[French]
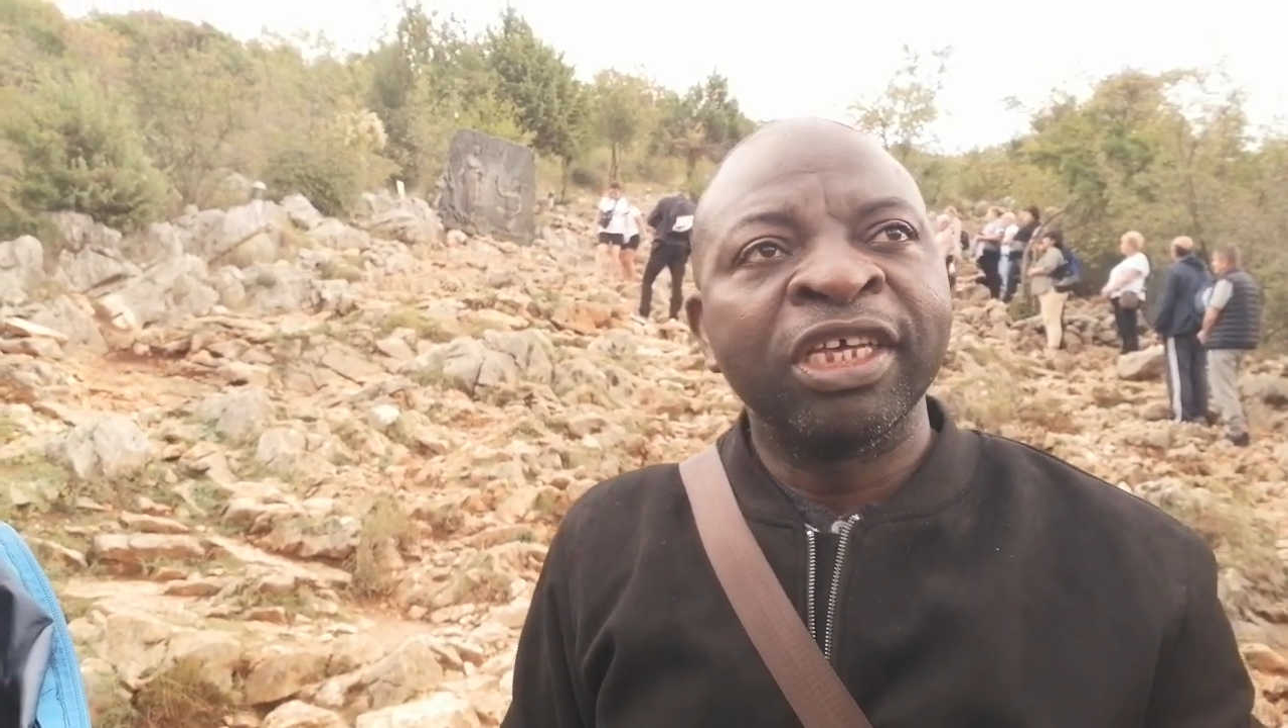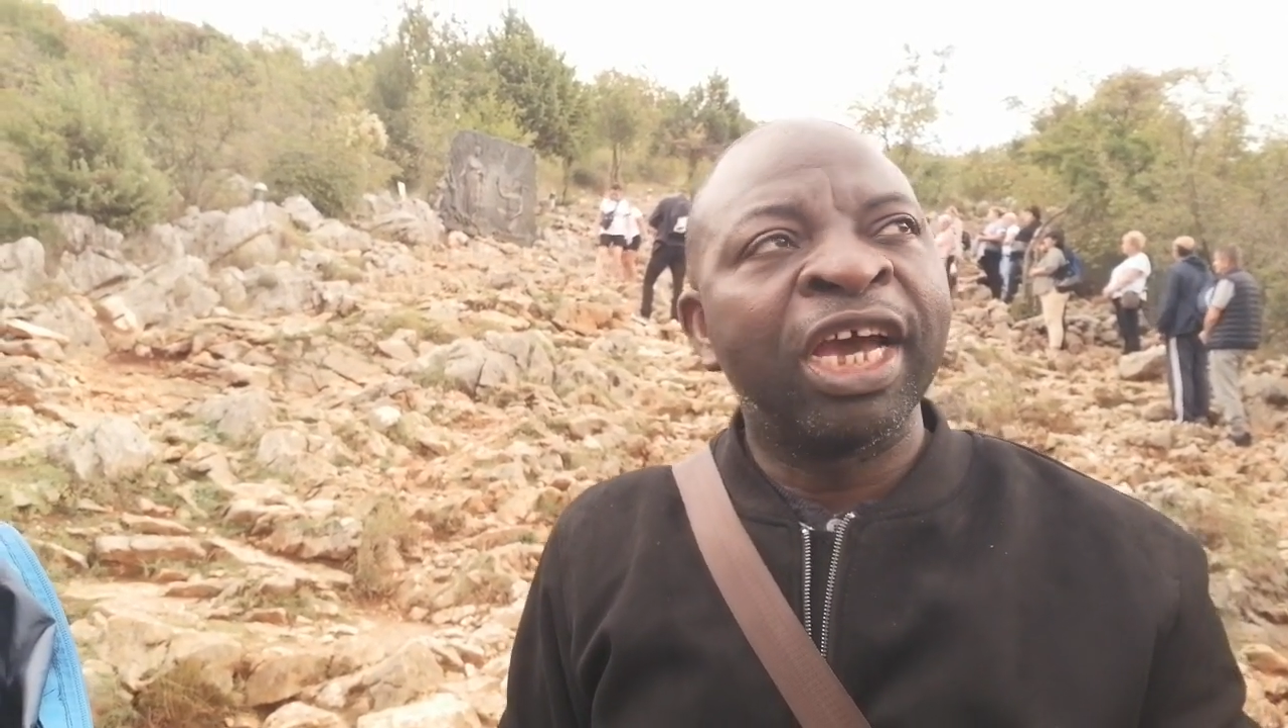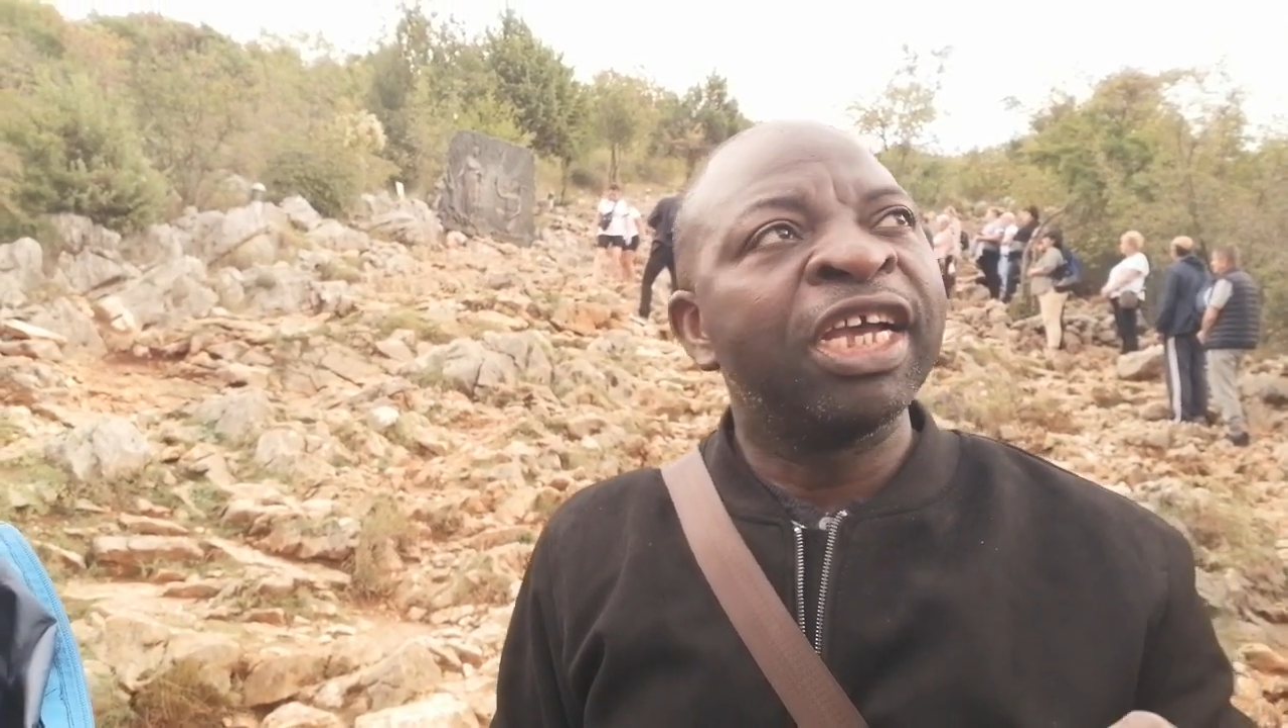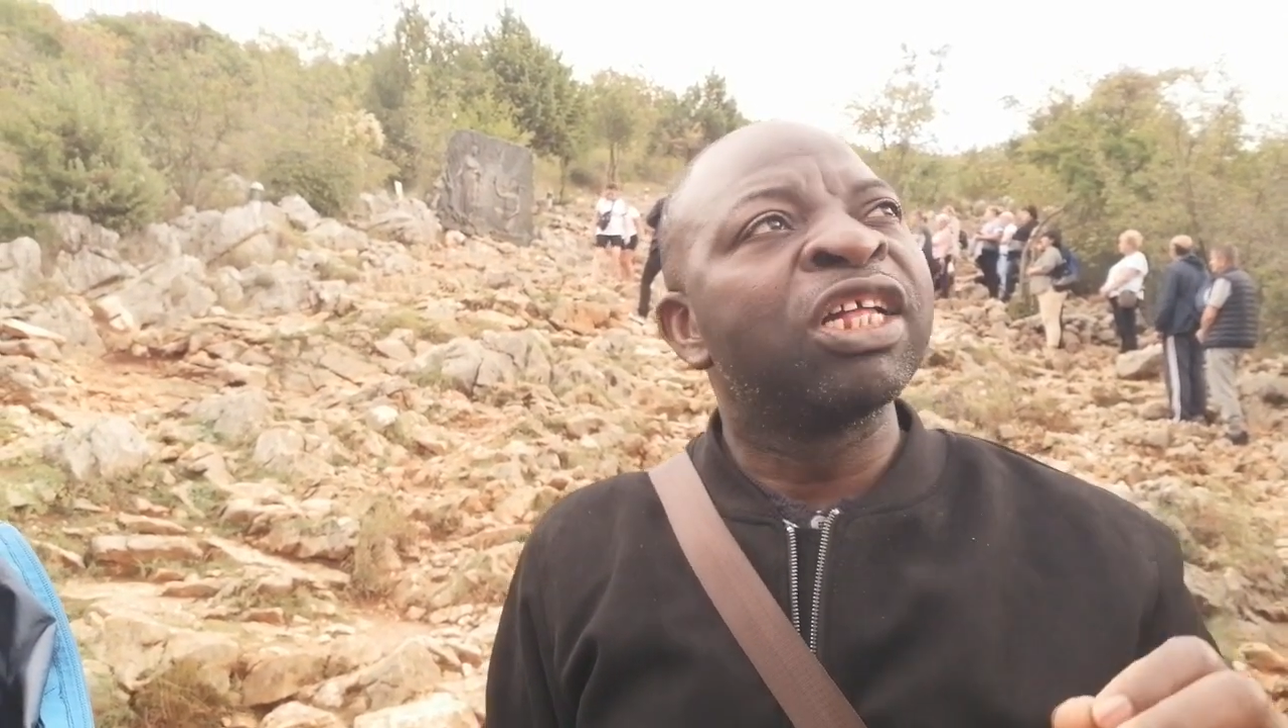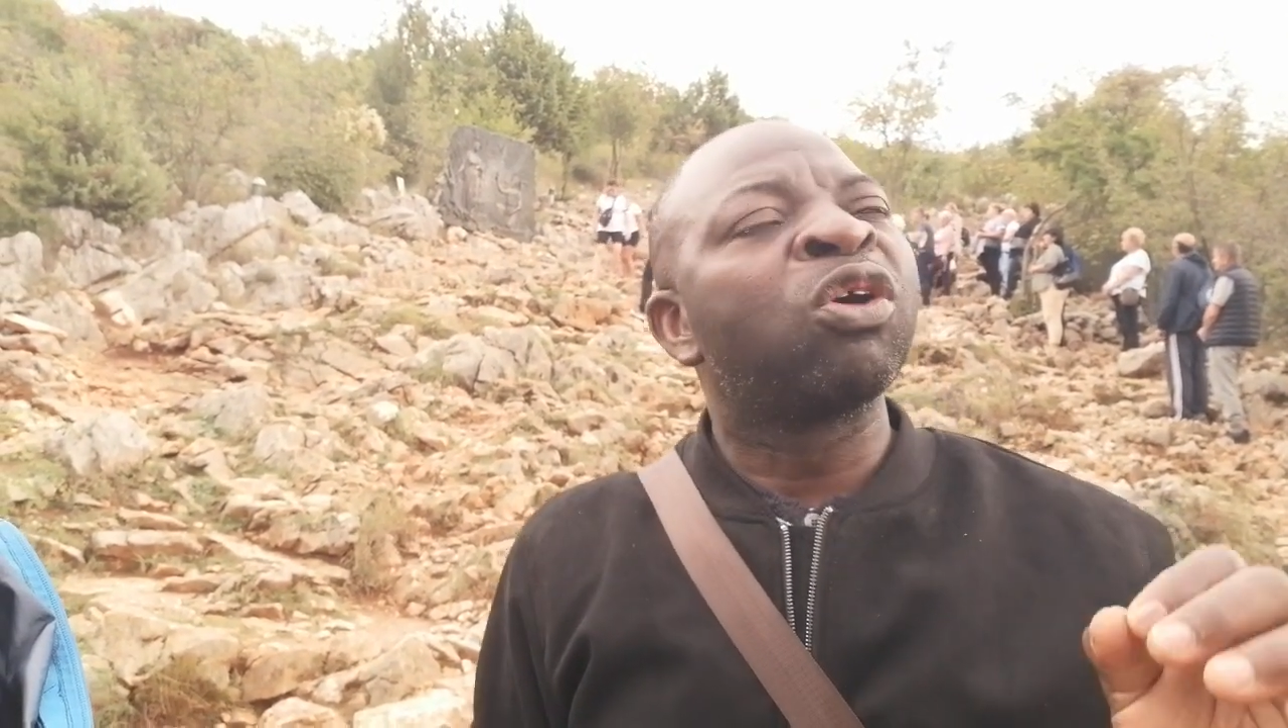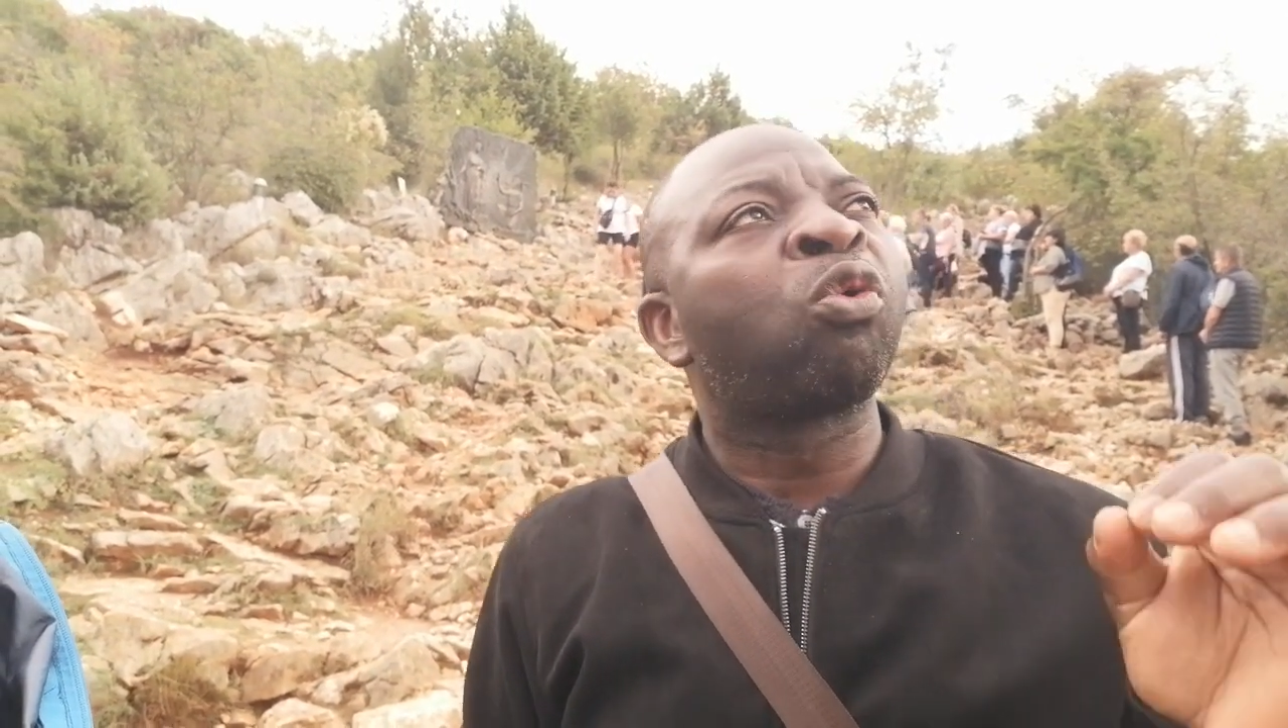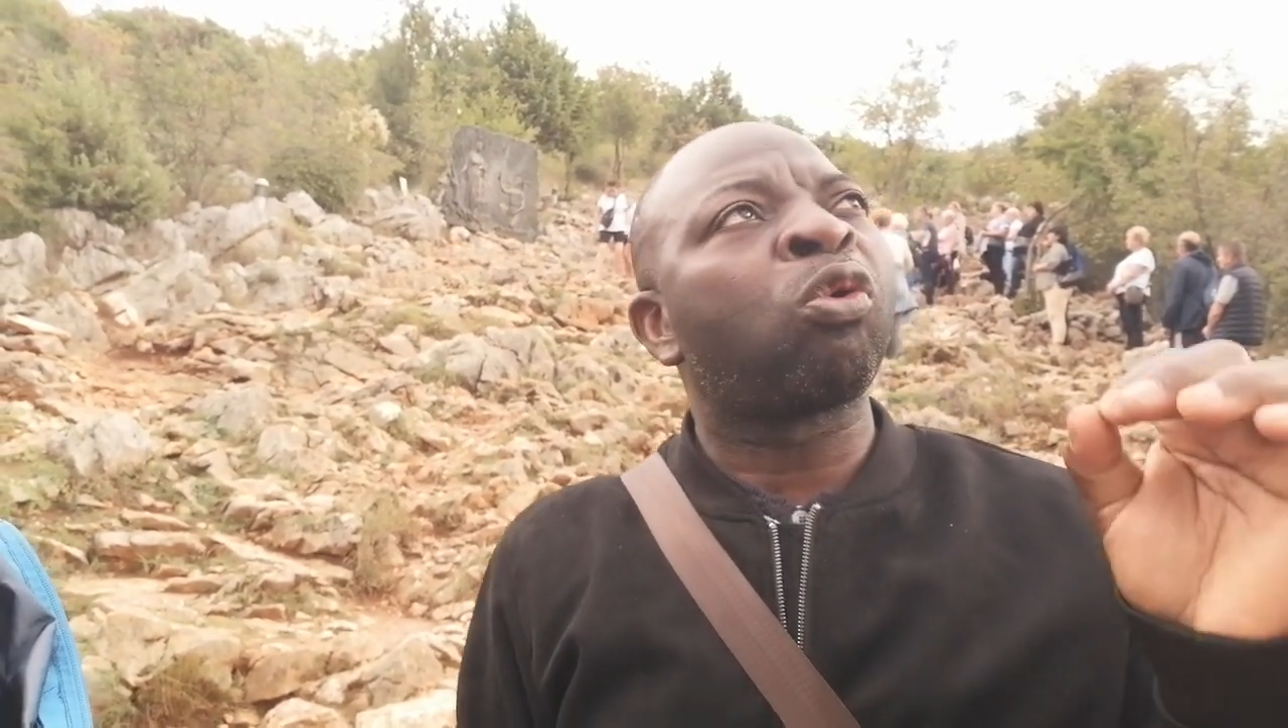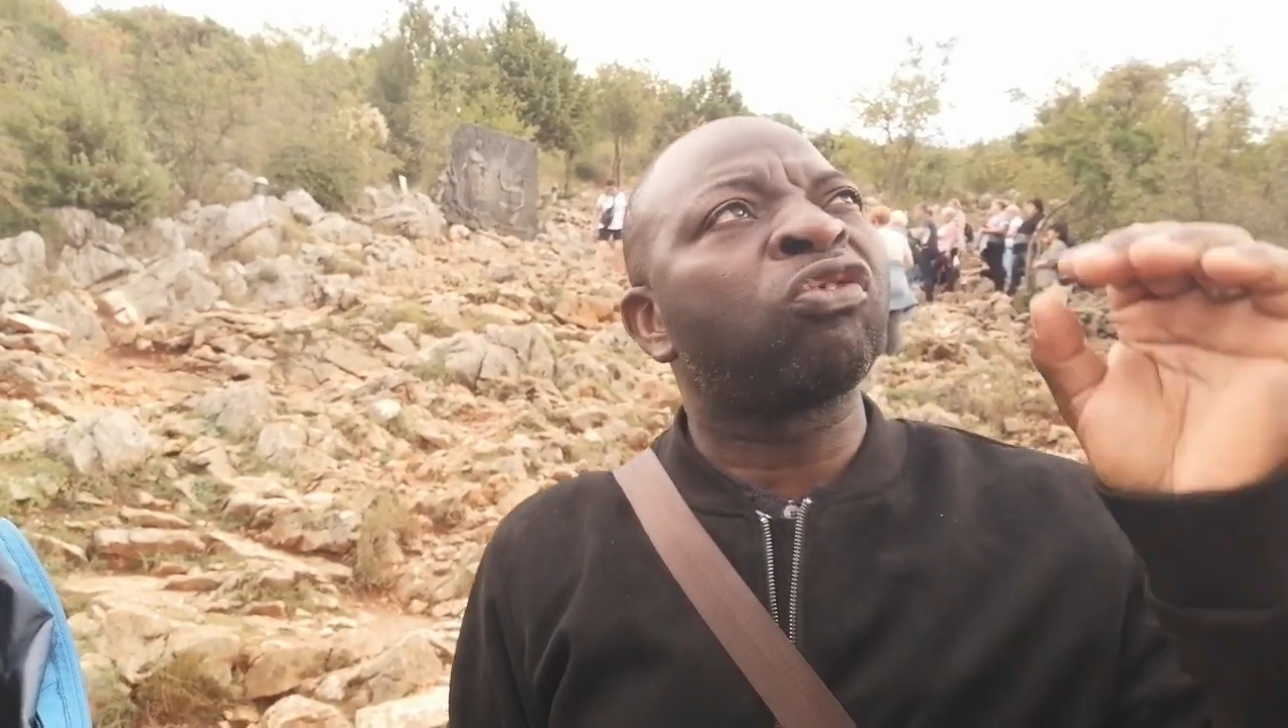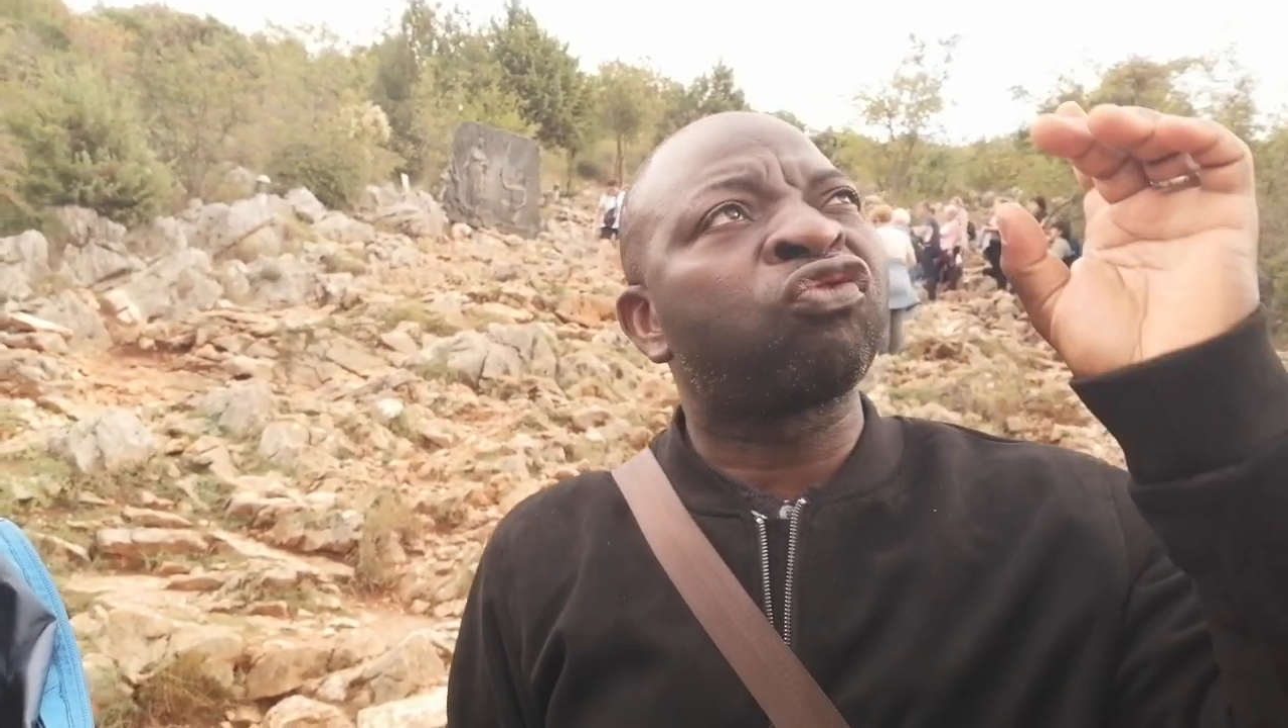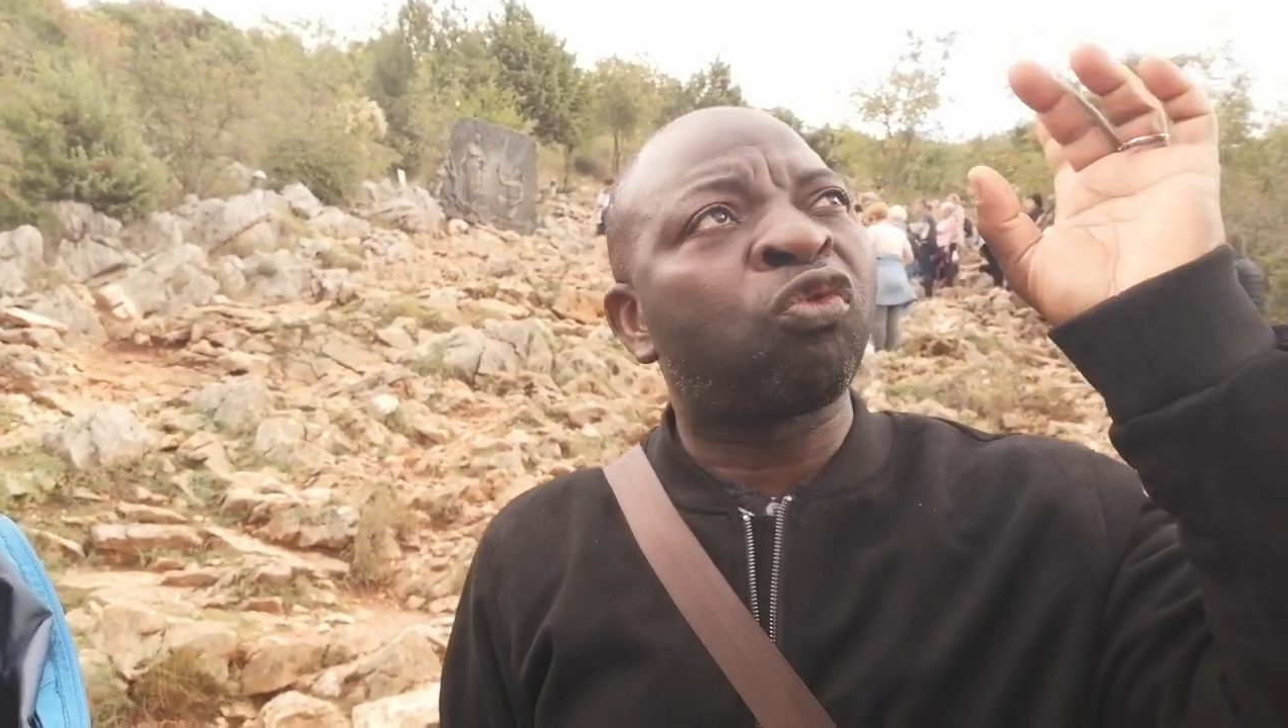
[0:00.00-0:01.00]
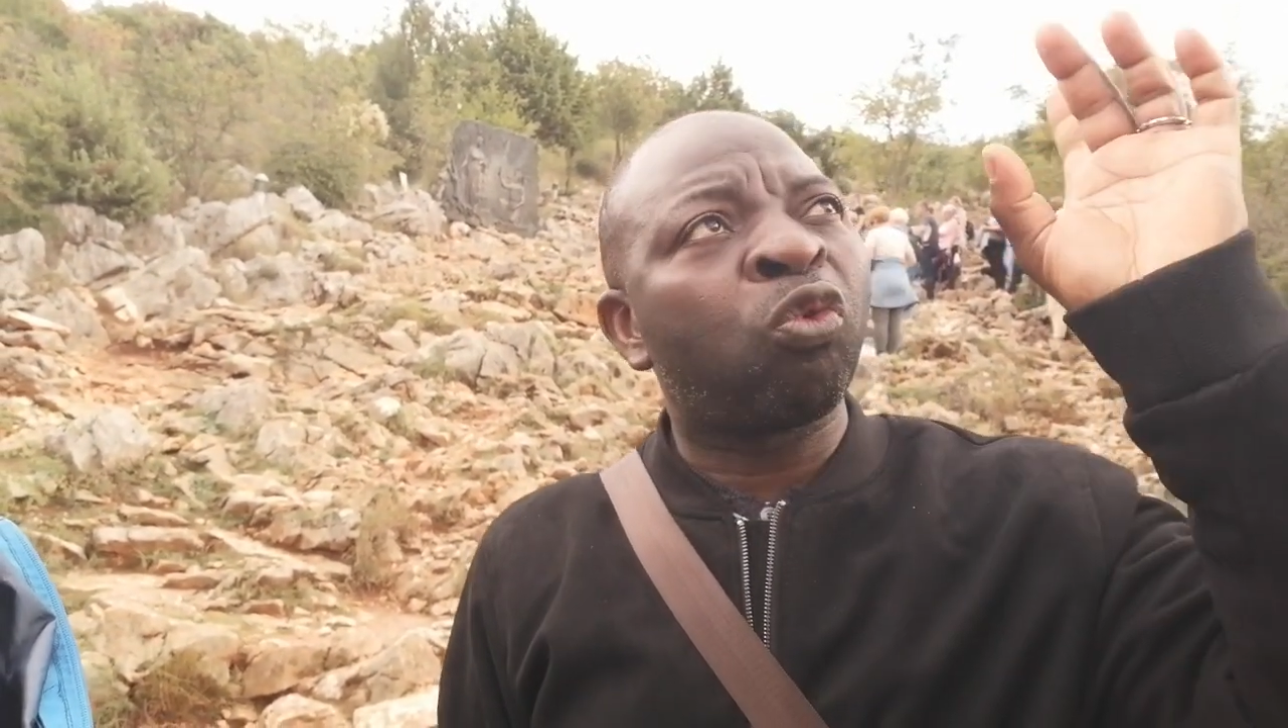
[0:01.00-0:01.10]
il y a une grosse